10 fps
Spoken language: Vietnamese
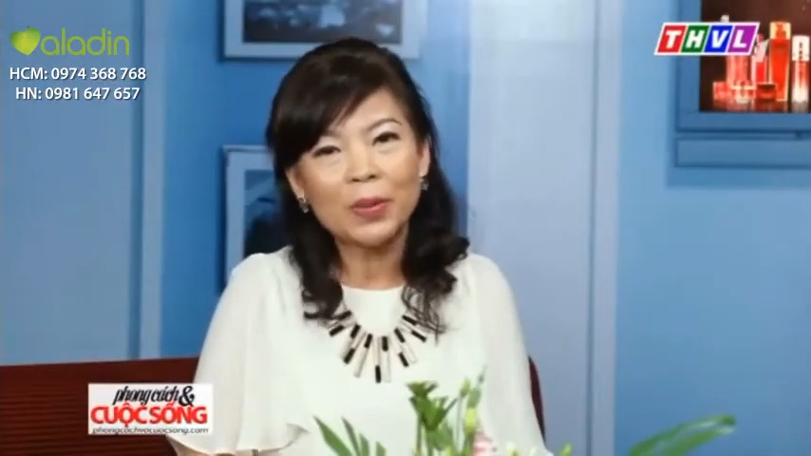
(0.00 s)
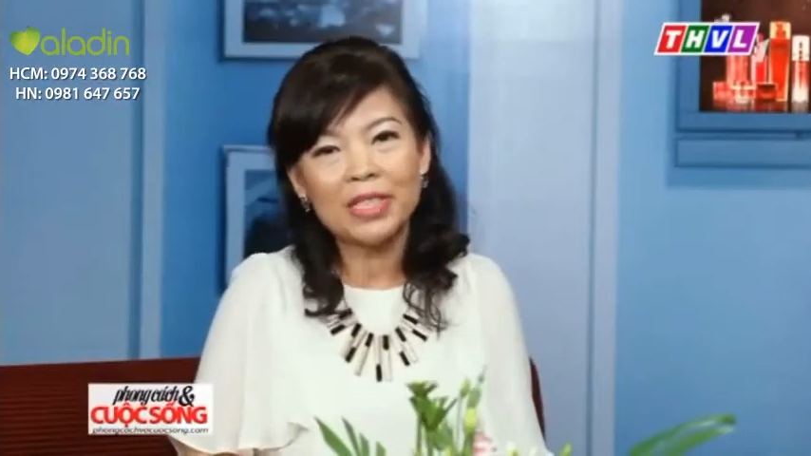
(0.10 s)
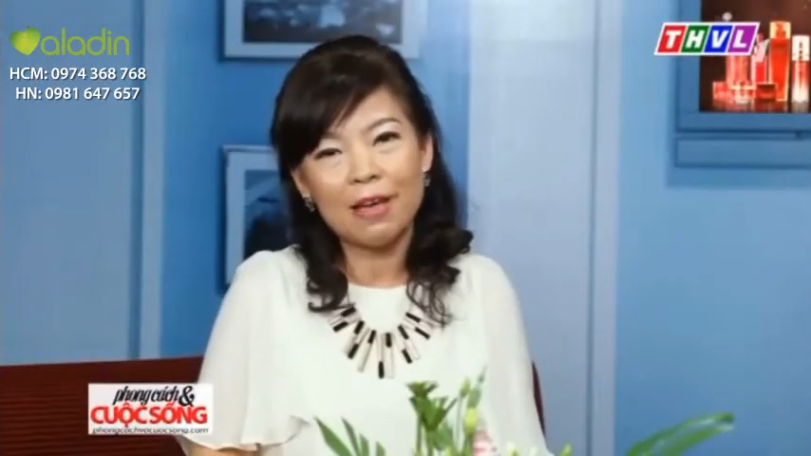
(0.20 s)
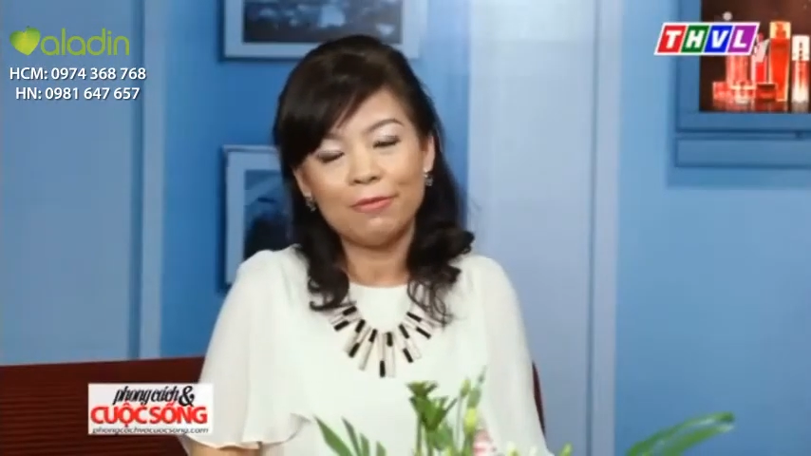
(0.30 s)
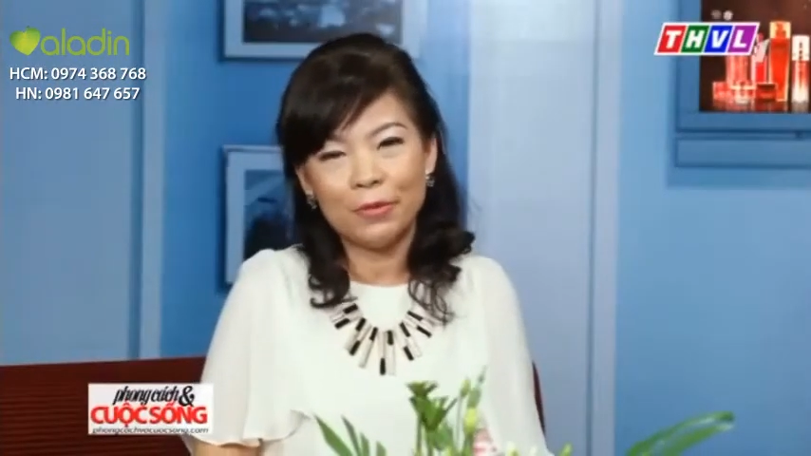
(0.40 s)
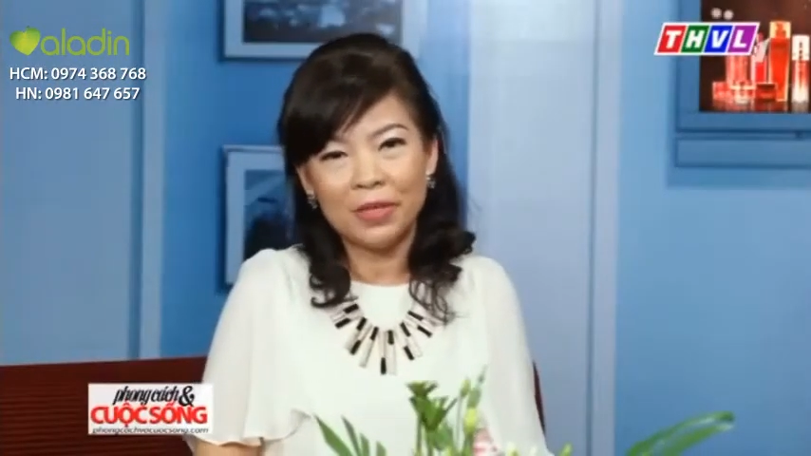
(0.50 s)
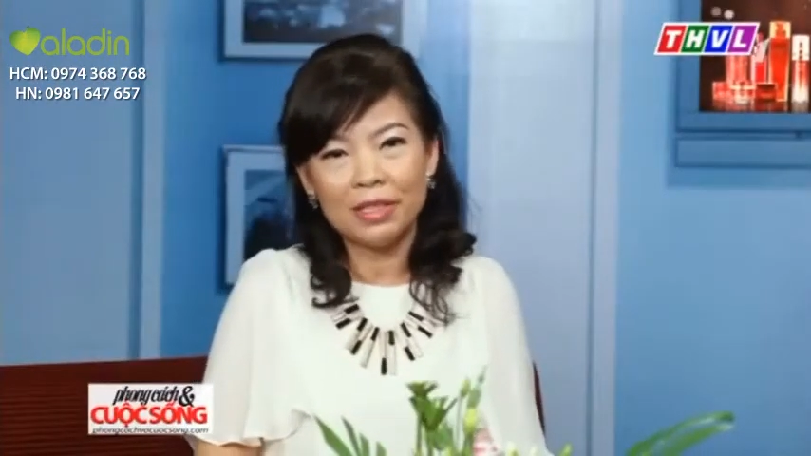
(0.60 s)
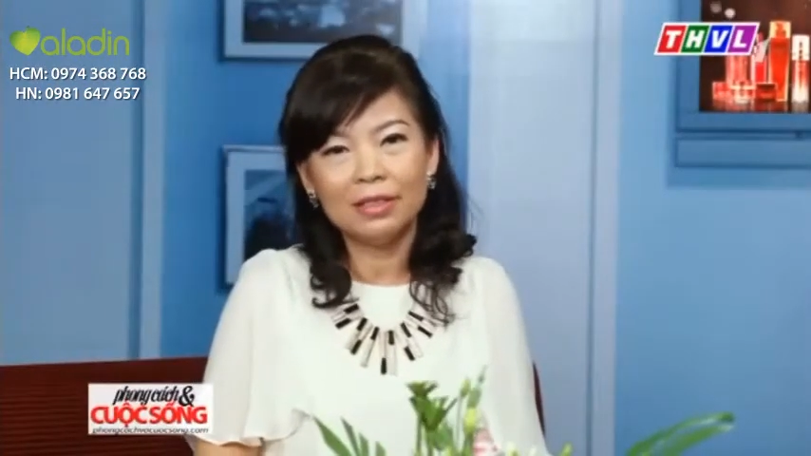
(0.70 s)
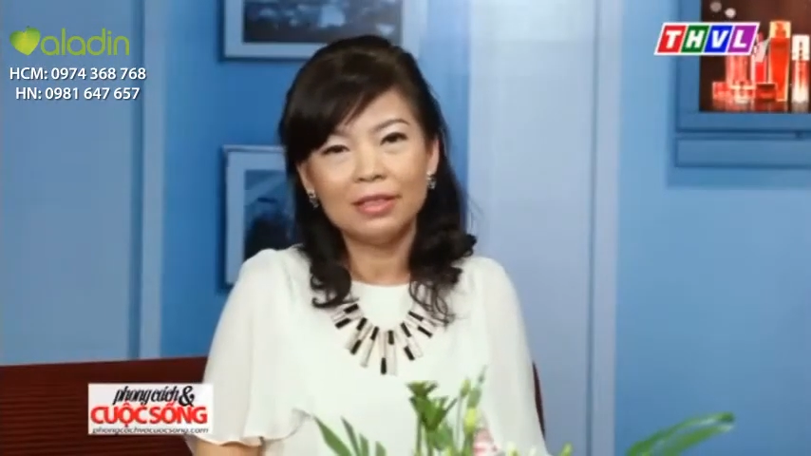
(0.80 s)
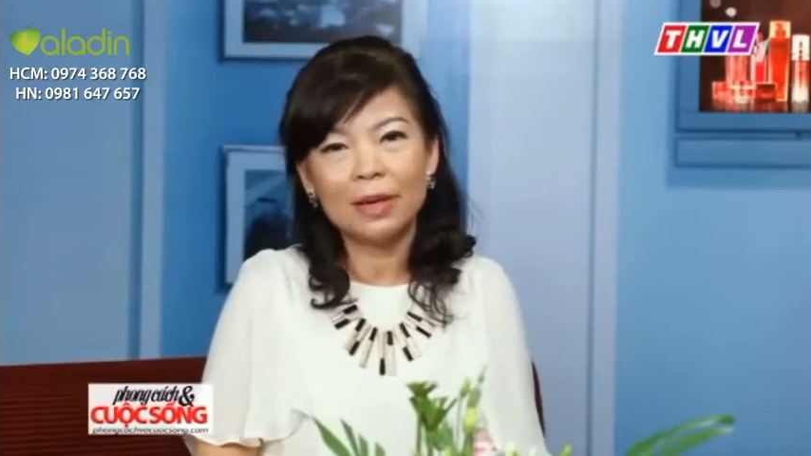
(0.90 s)
của chị em phụ
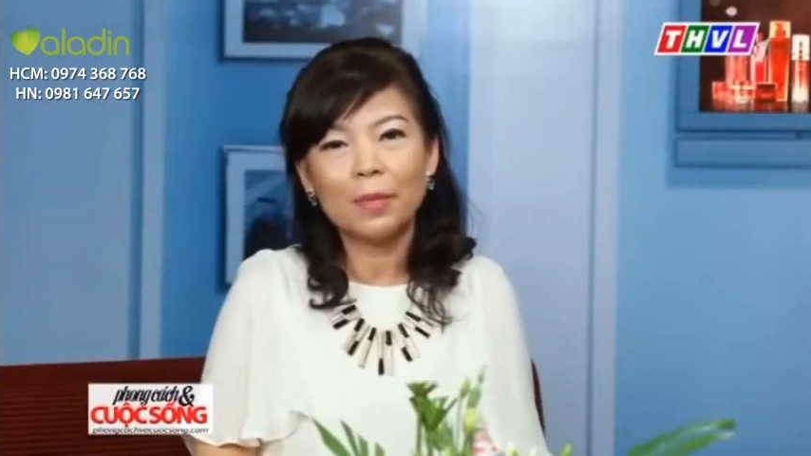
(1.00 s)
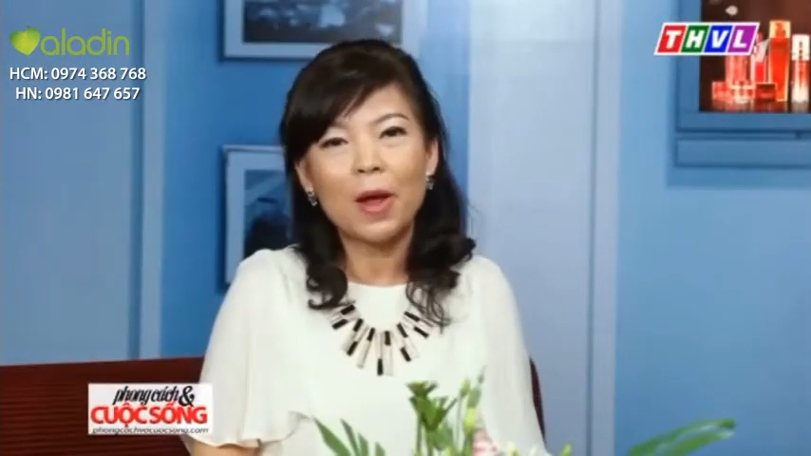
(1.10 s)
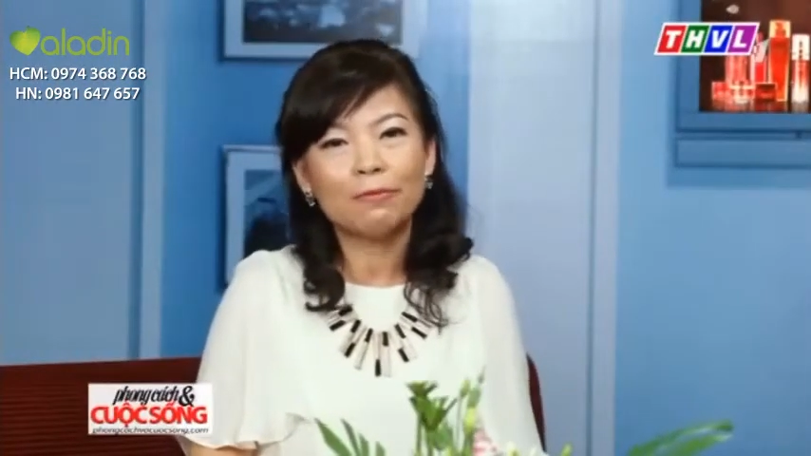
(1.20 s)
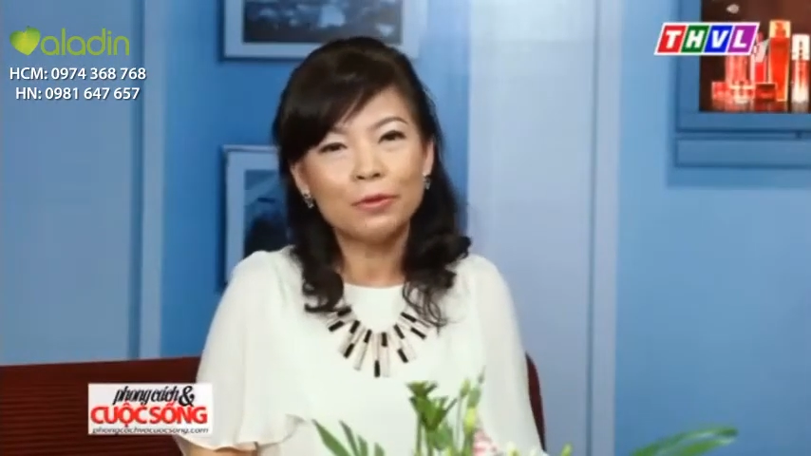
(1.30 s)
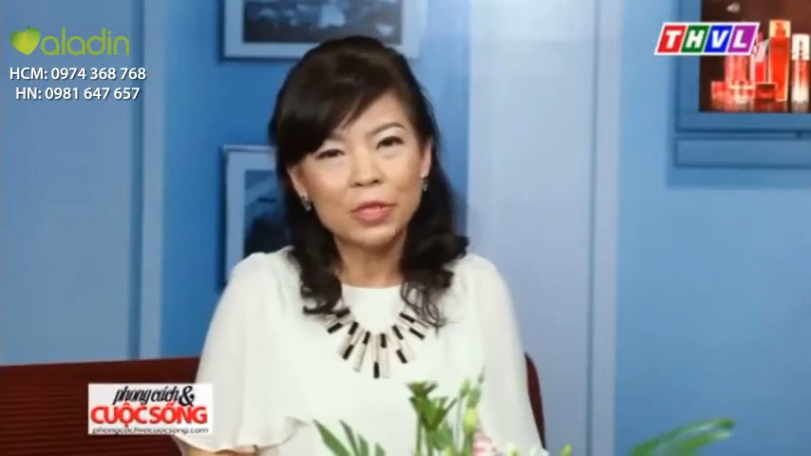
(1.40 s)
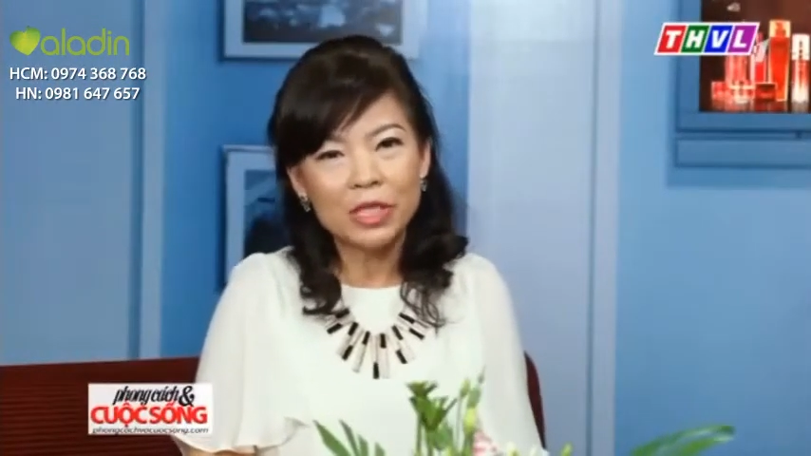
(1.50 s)
nữ tập đoàn